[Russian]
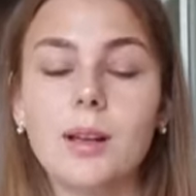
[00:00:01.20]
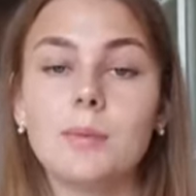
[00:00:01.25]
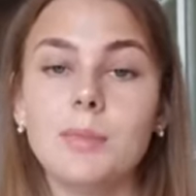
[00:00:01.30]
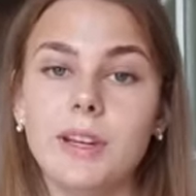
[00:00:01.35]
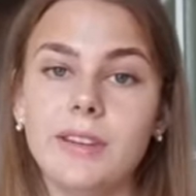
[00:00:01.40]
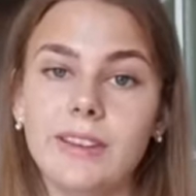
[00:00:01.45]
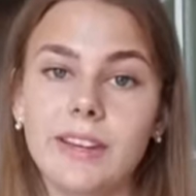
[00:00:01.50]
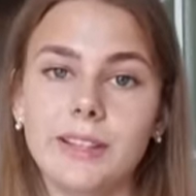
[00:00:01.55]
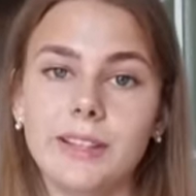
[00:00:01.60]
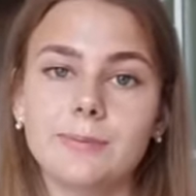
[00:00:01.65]

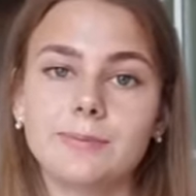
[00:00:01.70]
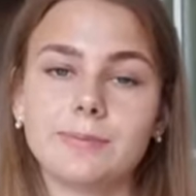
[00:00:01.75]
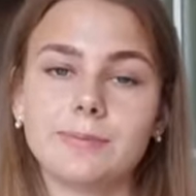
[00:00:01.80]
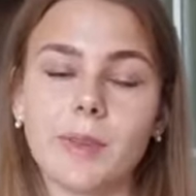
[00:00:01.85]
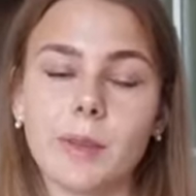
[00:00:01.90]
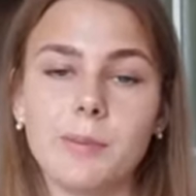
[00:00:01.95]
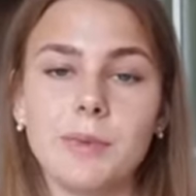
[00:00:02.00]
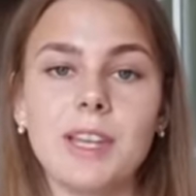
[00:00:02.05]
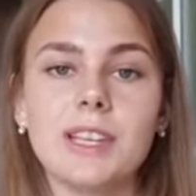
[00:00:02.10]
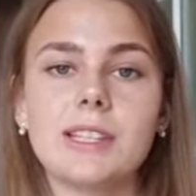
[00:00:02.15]
Привет,
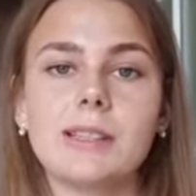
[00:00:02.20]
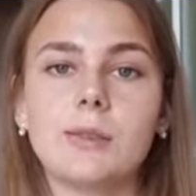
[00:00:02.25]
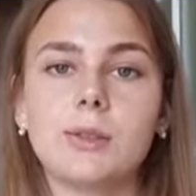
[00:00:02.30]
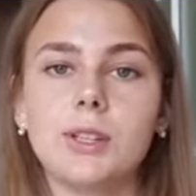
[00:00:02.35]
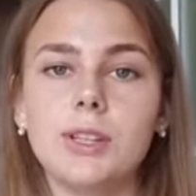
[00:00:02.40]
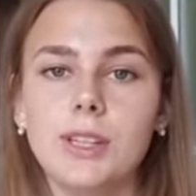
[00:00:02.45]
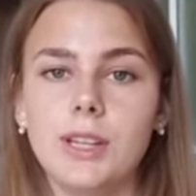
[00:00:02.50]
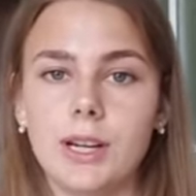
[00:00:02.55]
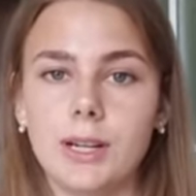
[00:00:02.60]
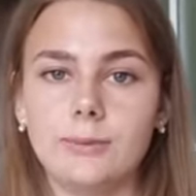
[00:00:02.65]
меня
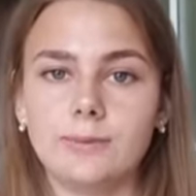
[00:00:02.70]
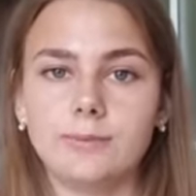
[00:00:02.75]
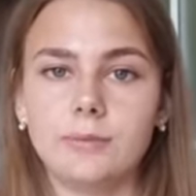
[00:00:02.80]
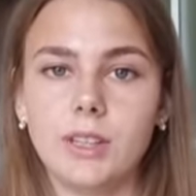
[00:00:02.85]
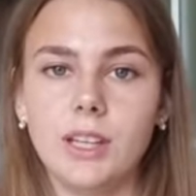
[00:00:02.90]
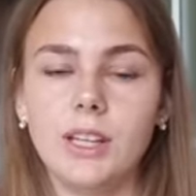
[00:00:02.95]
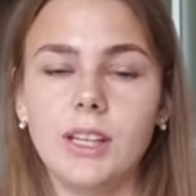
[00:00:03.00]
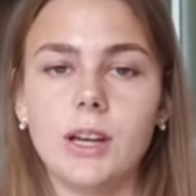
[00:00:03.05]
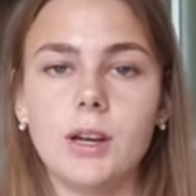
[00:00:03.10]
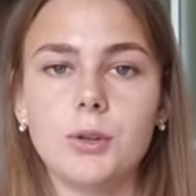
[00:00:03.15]
зовут Ира,
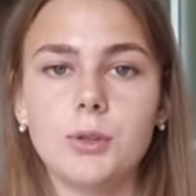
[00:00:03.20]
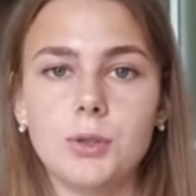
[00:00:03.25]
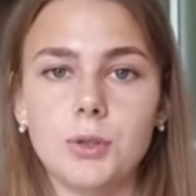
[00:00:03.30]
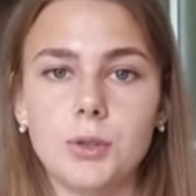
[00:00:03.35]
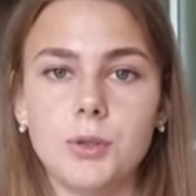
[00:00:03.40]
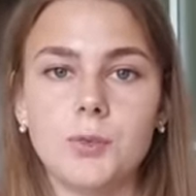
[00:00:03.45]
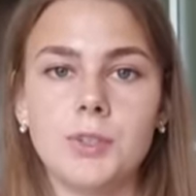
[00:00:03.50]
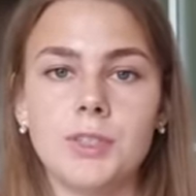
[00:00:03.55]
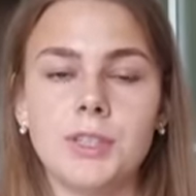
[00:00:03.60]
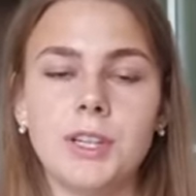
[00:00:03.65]
и я
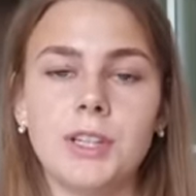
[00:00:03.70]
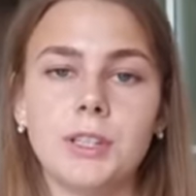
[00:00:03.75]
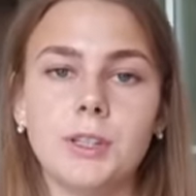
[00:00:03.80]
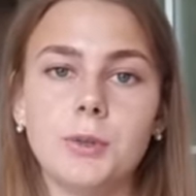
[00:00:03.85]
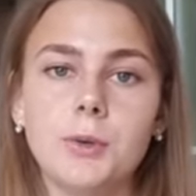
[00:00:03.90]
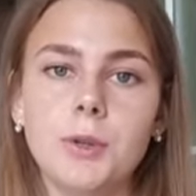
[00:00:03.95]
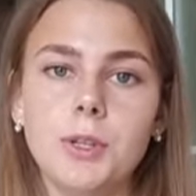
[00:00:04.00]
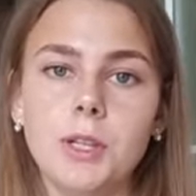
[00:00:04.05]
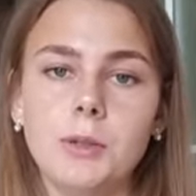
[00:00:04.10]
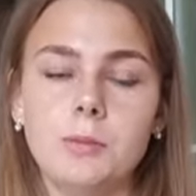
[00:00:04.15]
учусь в
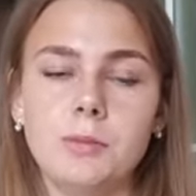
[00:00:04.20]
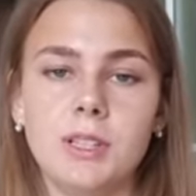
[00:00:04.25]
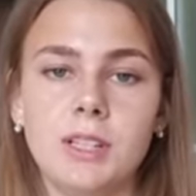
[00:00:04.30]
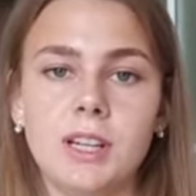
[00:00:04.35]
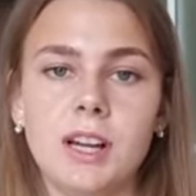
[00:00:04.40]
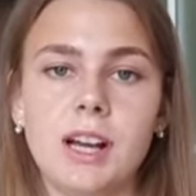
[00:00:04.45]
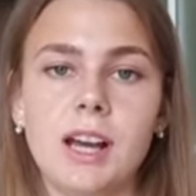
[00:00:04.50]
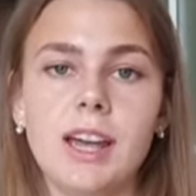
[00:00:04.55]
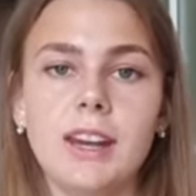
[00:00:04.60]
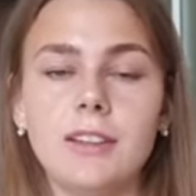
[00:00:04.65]
СГТУ имени
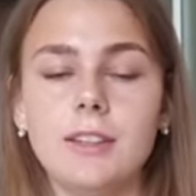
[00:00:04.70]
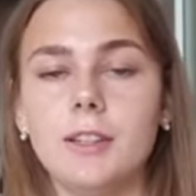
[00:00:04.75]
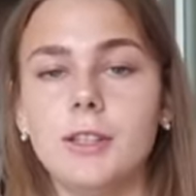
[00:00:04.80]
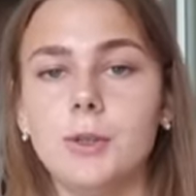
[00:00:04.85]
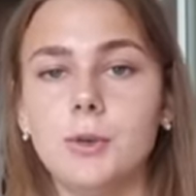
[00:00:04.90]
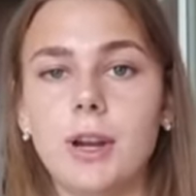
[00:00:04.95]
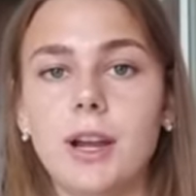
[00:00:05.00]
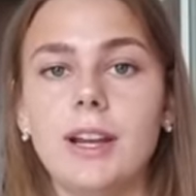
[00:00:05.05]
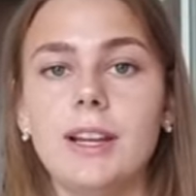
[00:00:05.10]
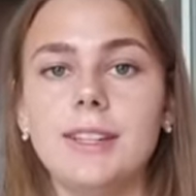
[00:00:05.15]
Гагарина
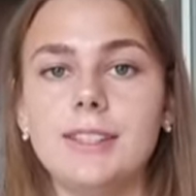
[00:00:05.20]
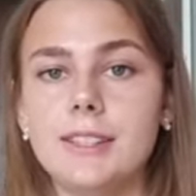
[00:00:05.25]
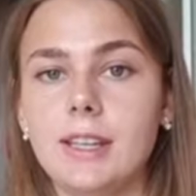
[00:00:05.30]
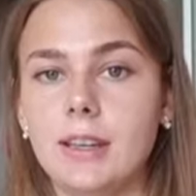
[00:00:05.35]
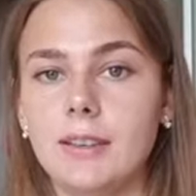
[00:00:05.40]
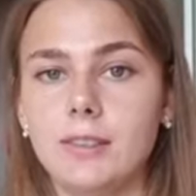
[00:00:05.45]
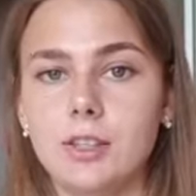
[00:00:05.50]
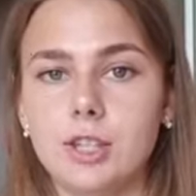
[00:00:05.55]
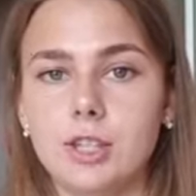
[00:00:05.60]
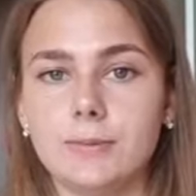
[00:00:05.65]
Юрия
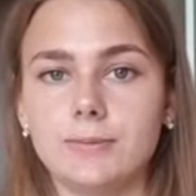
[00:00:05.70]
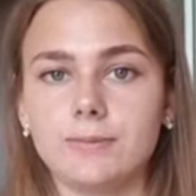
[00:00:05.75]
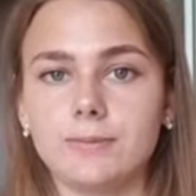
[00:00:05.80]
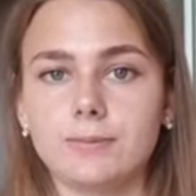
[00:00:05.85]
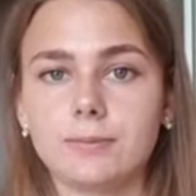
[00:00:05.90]
Алексеевича.